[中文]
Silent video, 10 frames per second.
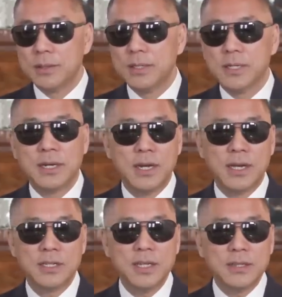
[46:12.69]
这
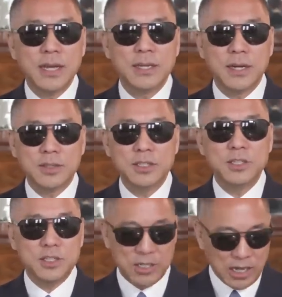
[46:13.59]
个现在呢，
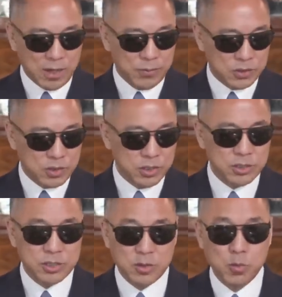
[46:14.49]
一起来为七
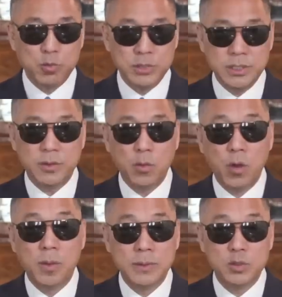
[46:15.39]
十五亿
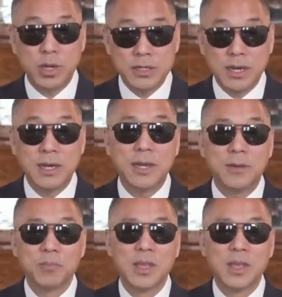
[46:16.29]
我们全人类，